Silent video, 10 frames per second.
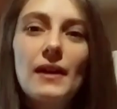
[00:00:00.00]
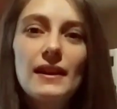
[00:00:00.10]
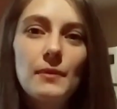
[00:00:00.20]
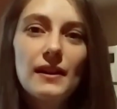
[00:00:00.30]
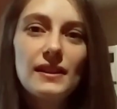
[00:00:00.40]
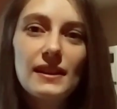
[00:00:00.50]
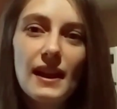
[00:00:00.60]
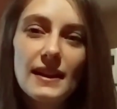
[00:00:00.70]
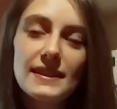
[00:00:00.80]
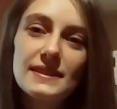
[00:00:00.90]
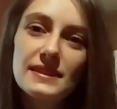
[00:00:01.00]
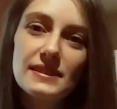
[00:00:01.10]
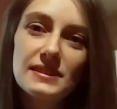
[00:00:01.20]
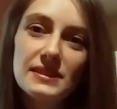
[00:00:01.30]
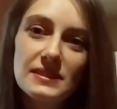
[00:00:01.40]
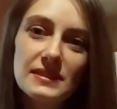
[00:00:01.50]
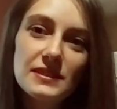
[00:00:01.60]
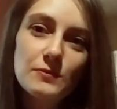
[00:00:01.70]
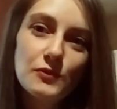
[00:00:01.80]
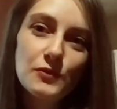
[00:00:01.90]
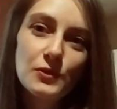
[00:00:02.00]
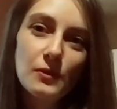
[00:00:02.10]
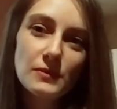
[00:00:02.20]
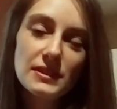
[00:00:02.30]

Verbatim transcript: Merhabalar herkese nasılsınız? Bu videomda